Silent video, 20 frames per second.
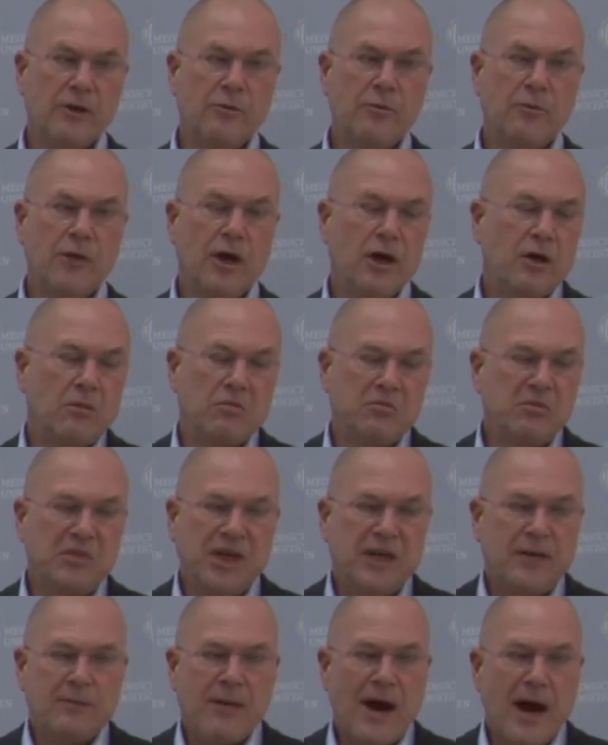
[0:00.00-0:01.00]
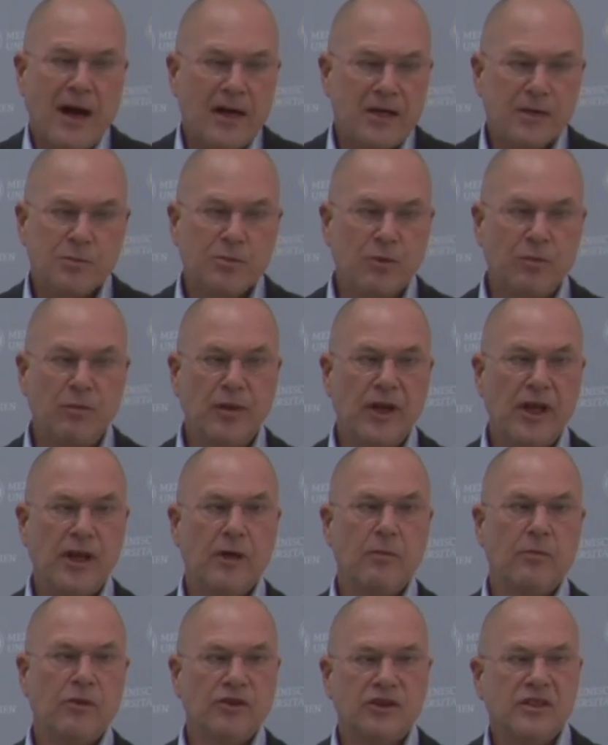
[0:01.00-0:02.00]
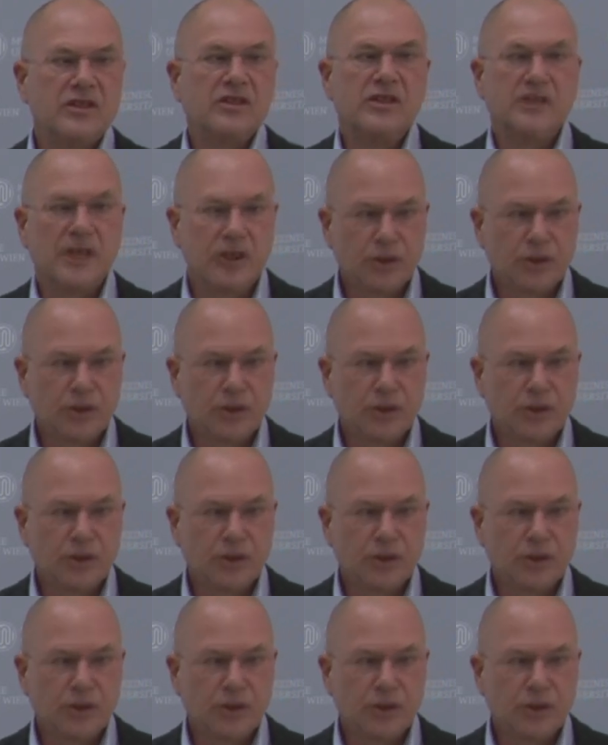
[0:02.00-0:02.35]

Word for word: äh, minimales Problem und es ist eh